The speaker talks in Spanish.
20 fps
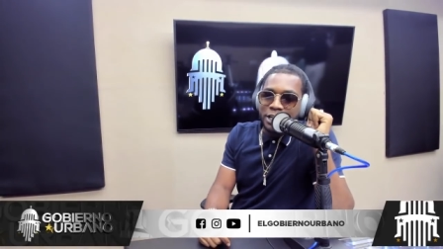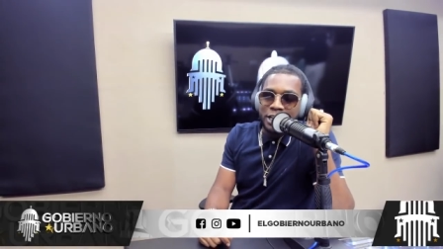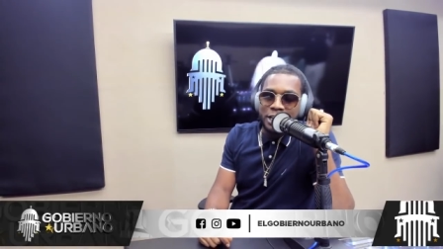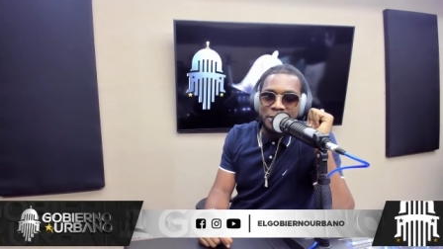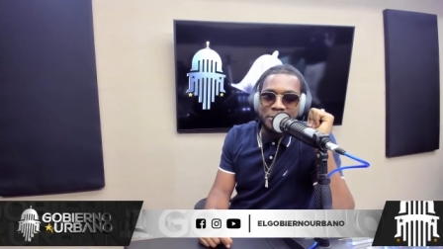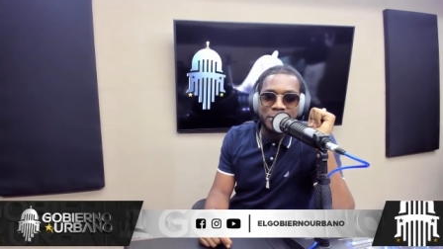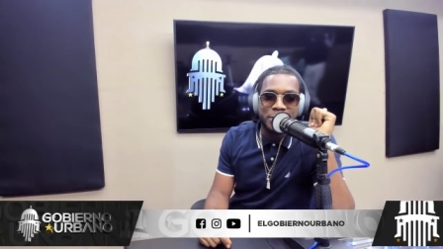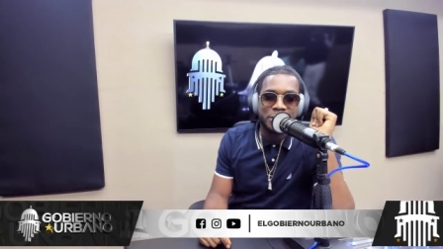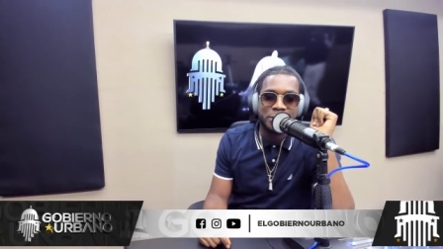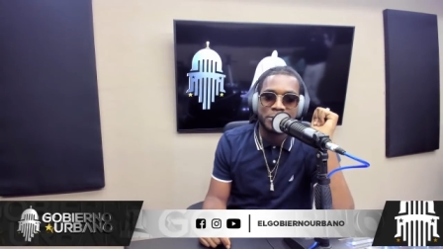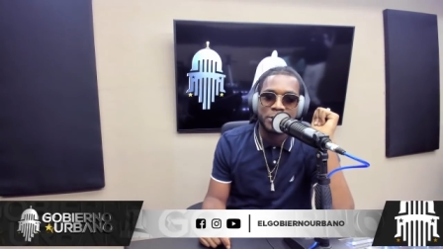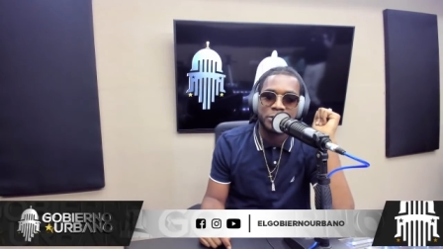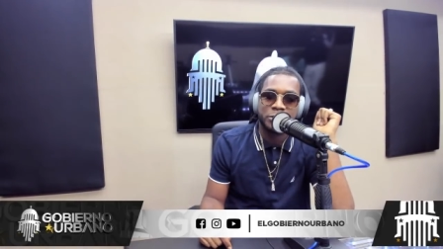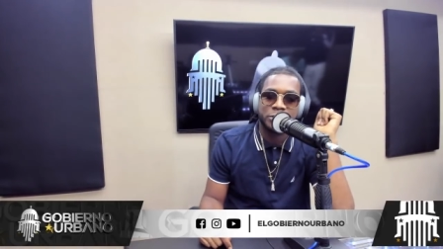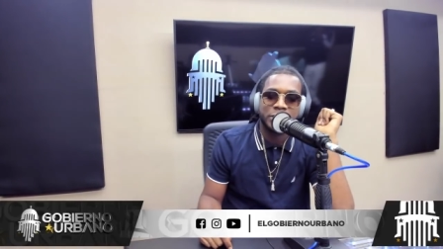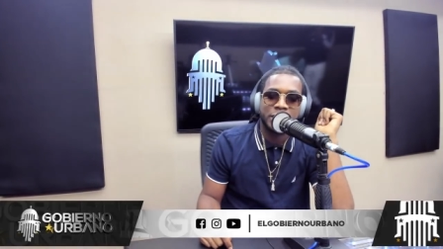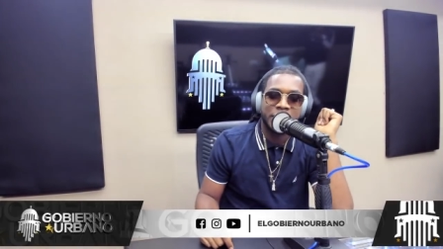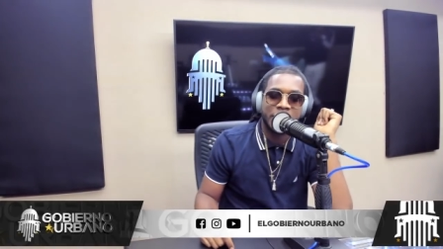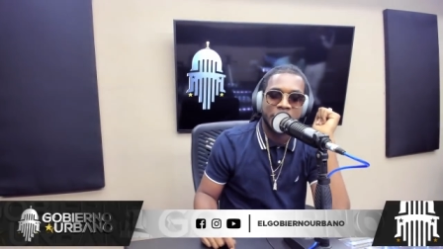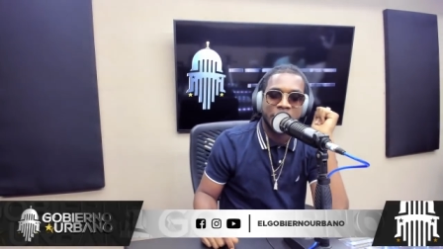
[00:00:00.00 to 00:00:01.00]
químico, me
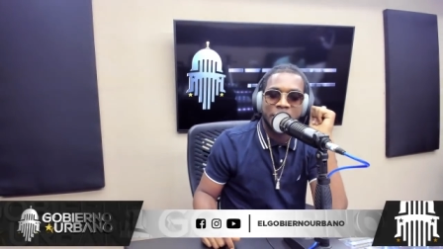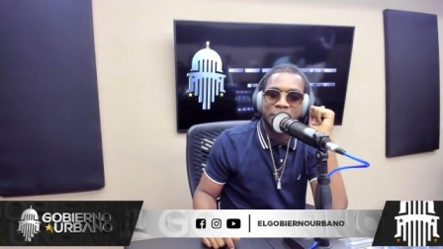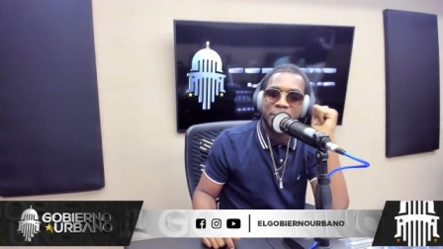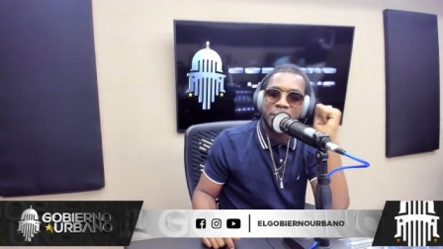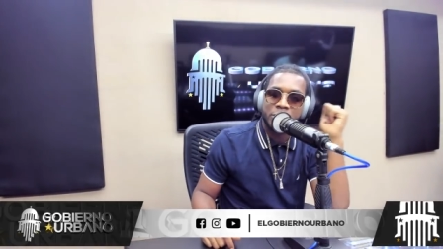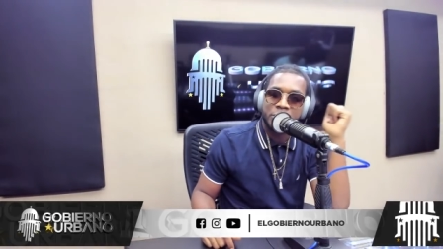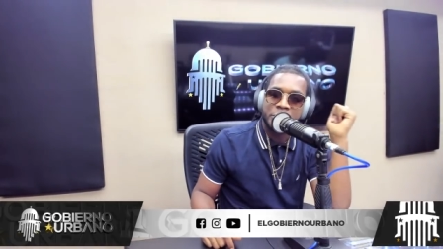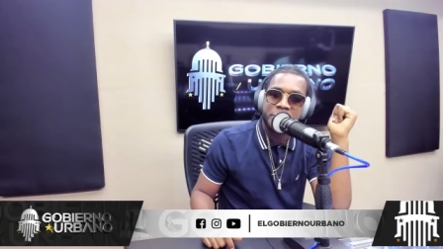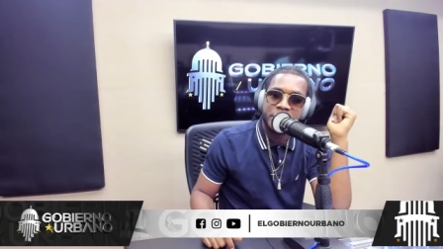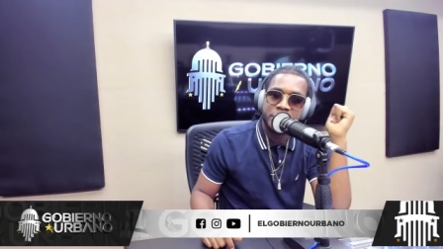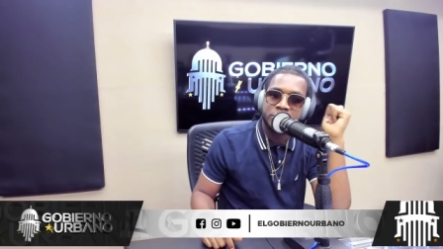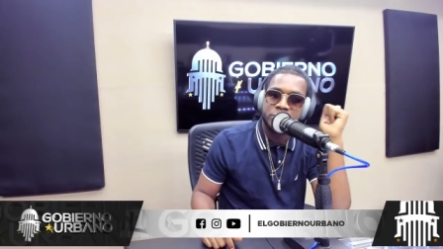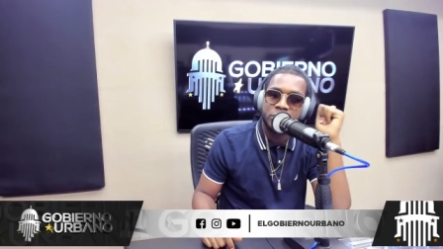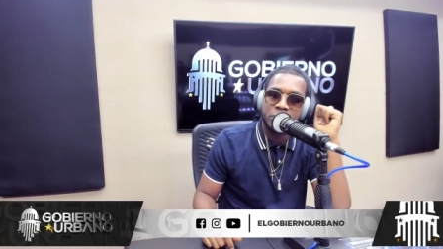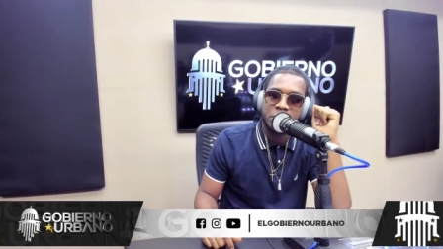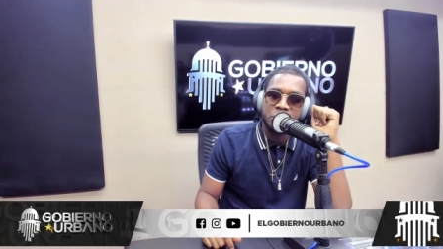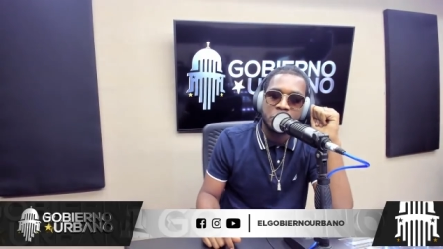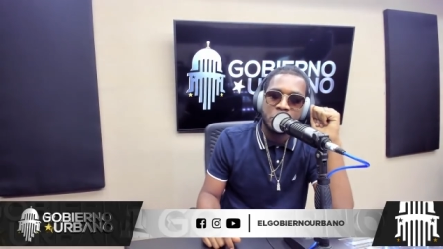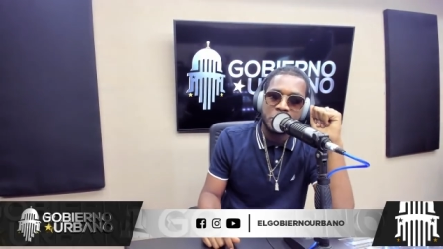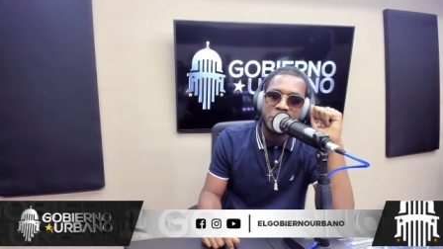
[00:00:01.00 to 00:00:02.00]
gustaría grabar con Jason
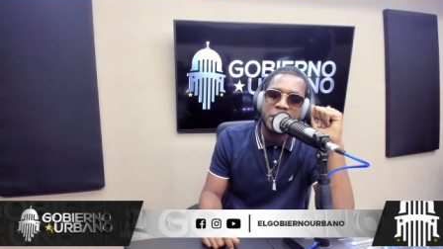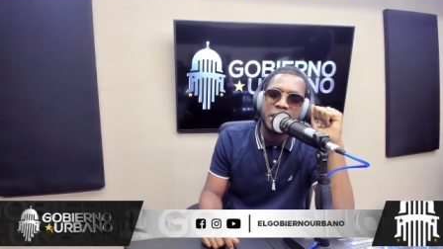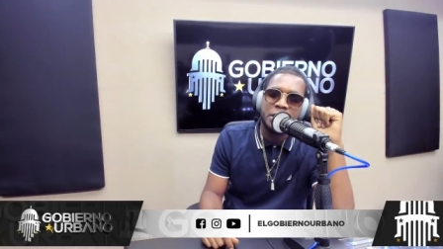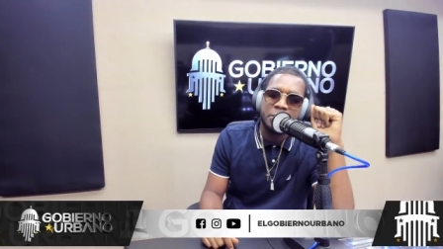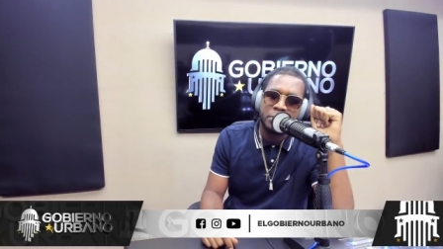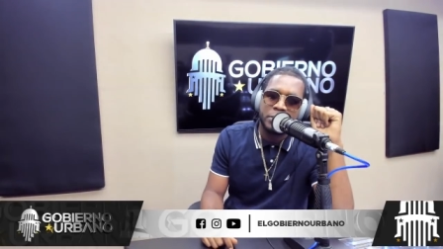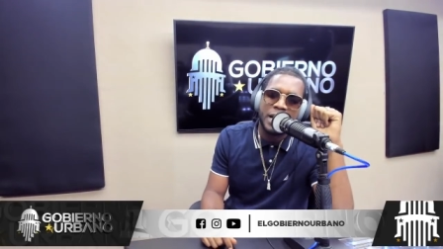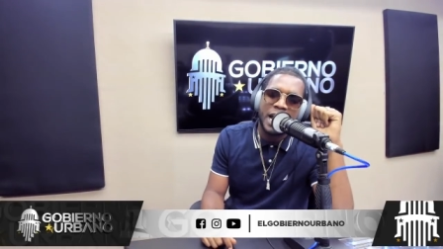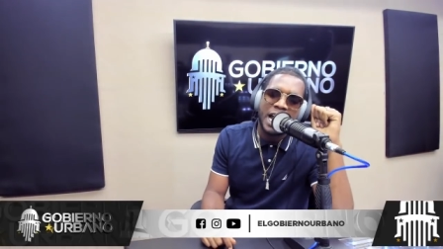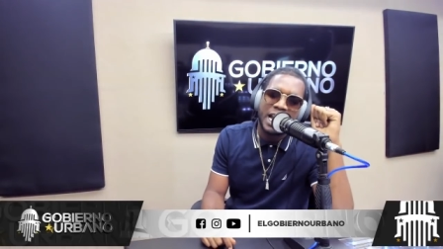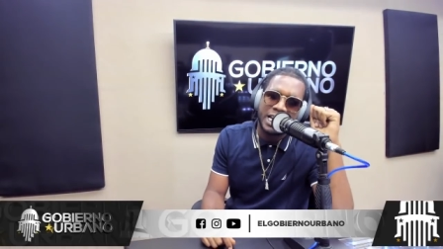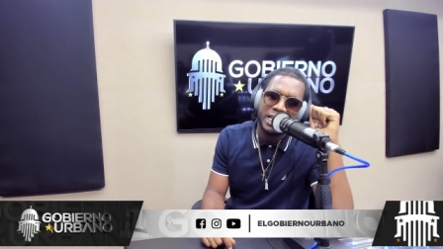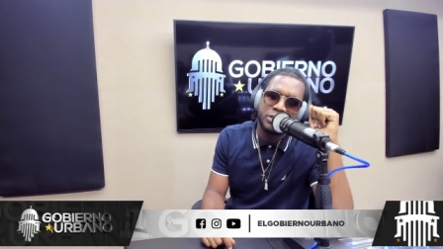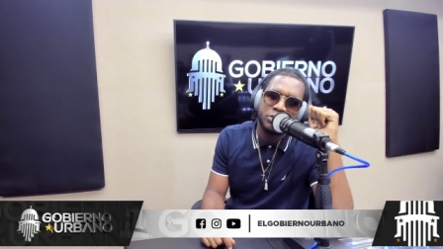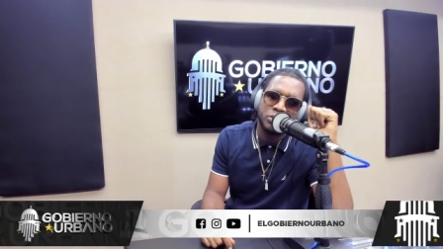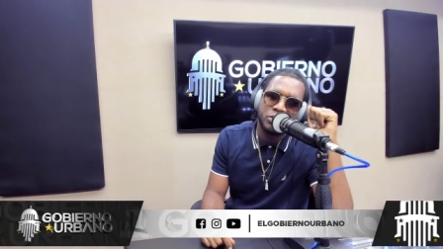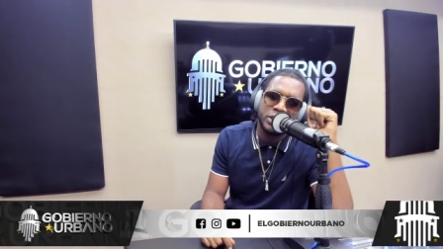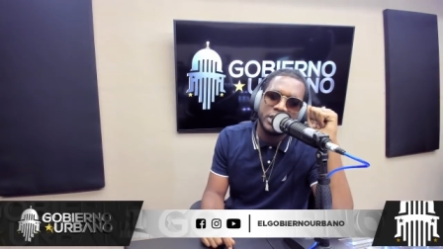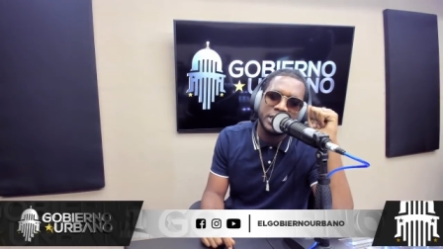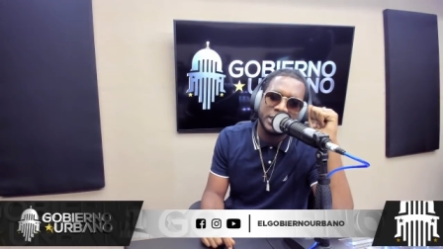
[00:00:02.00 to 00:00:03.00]
Harmony y el plá, ¿Qué
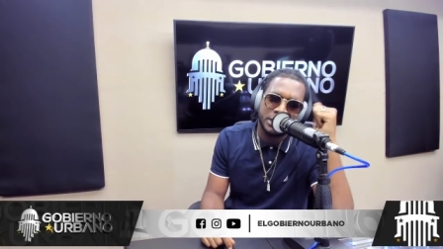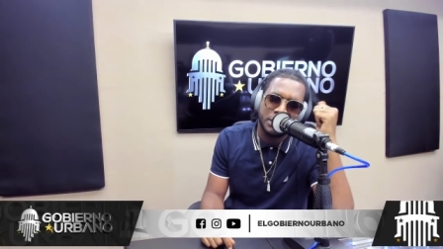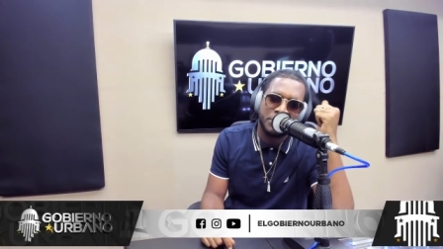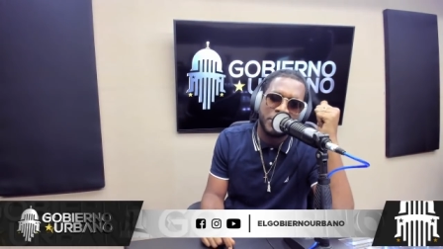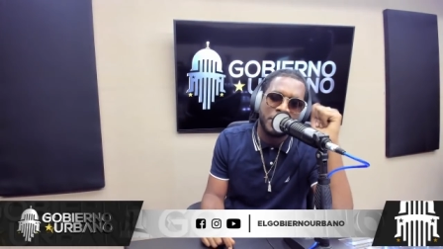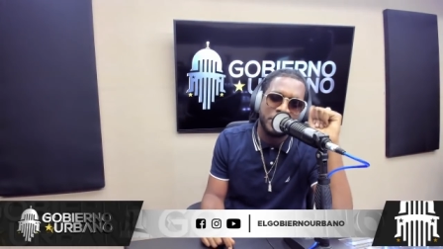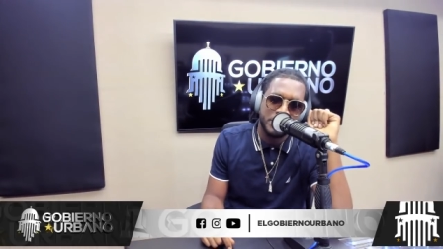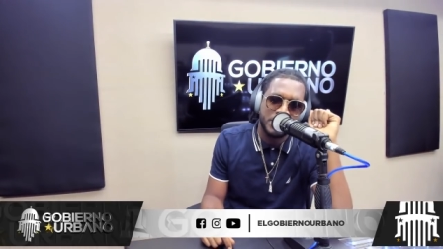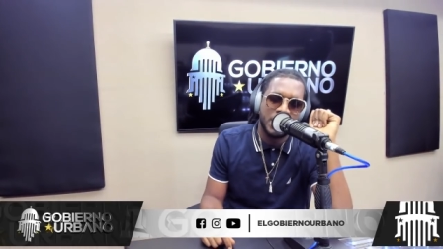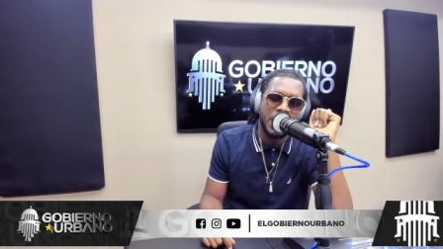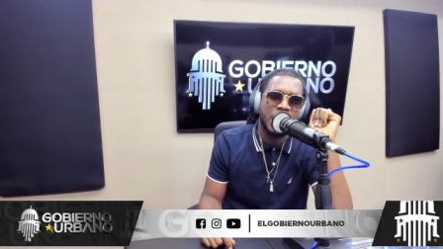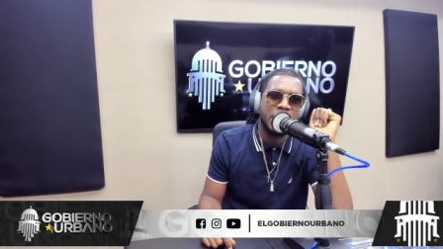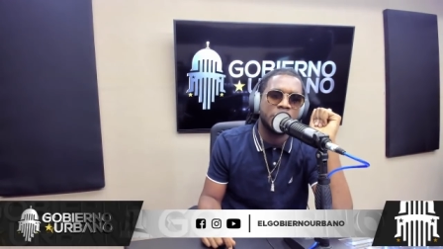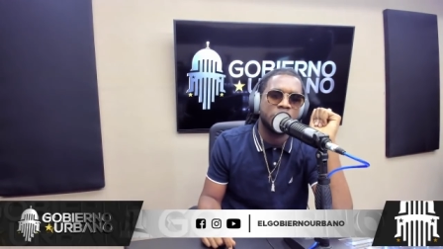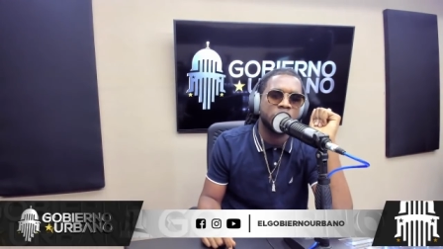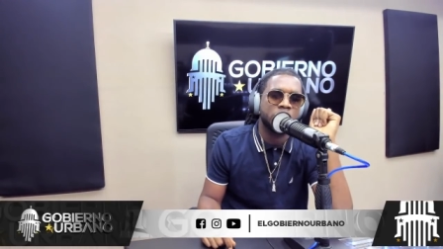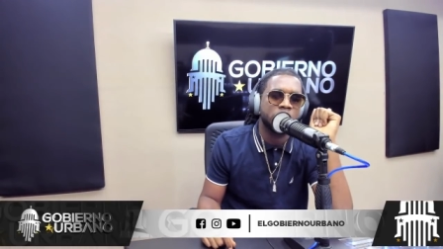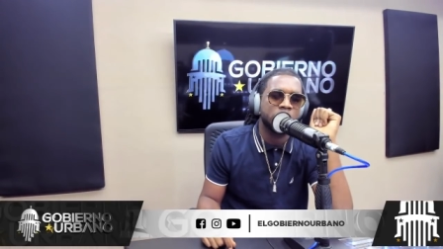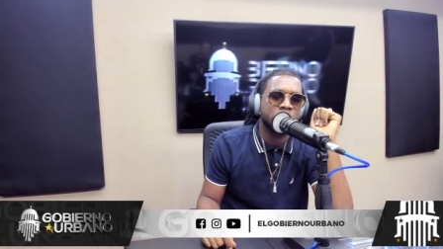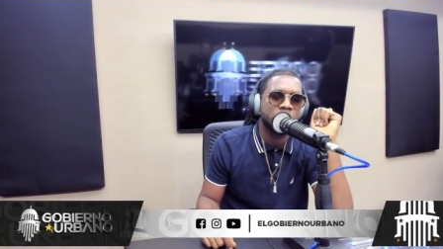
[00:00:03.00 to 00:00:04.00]
tú dices para mi álbum?